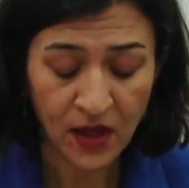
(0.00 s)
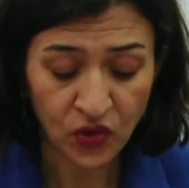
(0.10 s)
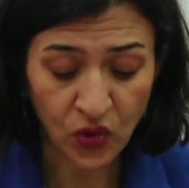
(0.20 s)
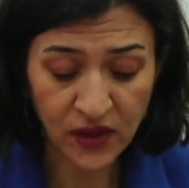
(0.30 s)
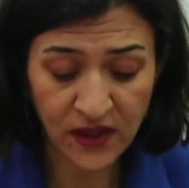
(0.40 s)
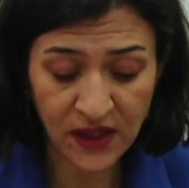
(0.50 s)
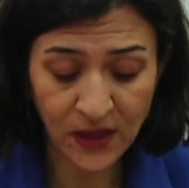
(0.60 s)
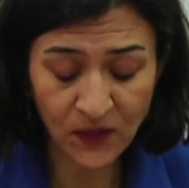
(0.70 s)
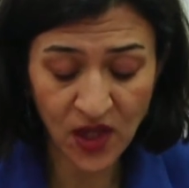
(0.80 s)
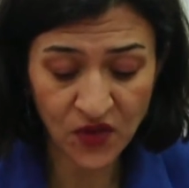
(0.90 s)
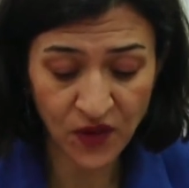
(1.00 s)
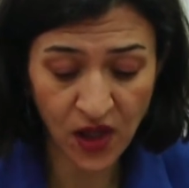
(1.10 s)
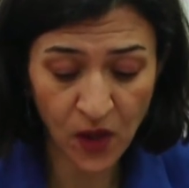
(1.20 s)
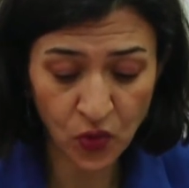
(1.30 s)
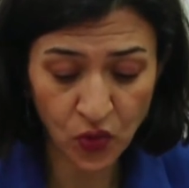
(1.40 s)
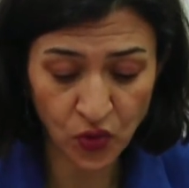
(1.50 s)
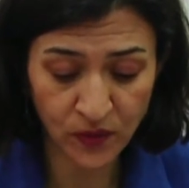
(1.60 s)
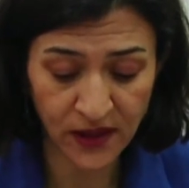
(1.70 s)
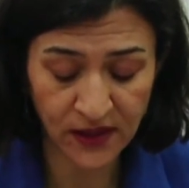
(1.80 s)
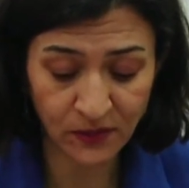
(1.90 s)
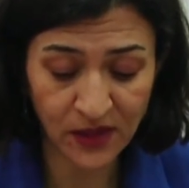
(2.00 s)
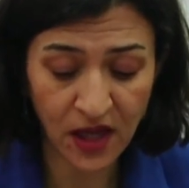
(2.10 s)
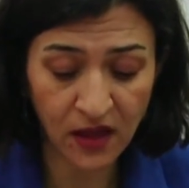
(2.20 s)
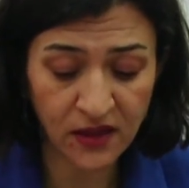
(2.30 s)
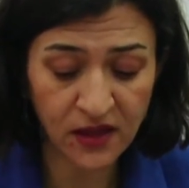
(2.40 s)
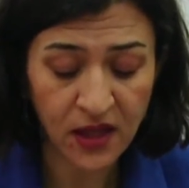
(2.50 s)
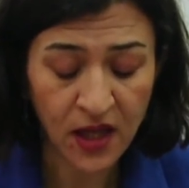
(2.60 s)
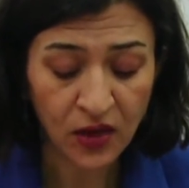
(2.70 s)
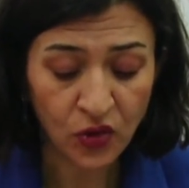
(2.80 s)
TOKİ, KİPTAŞ ve kamu kurumlarının binaları